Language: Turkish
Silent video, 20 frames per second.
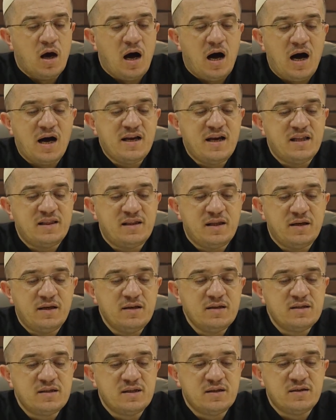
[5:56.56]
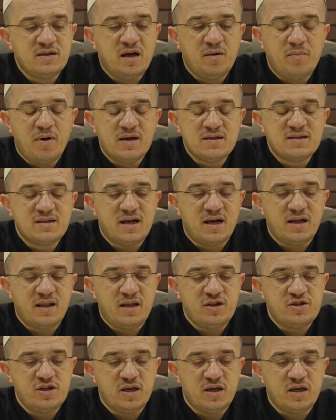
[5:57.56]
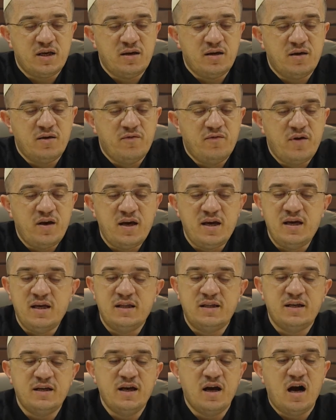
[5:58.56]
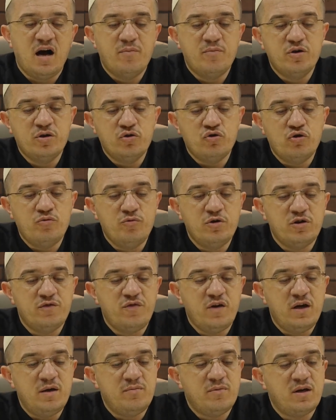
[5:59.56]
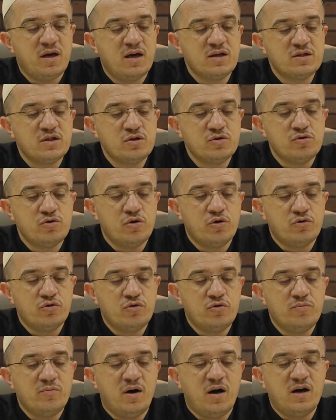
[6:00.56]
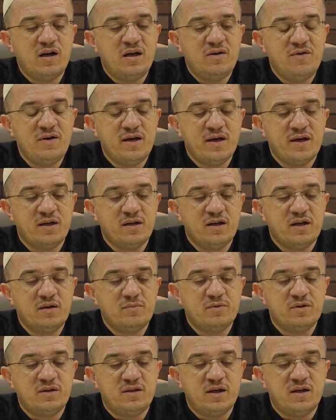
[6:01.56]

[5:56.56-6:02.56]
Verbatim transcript: Ayetlerinin sırrına mazhar edecek ve iltiyamı ümit ve imkansız gördüğü manevi yaralarımın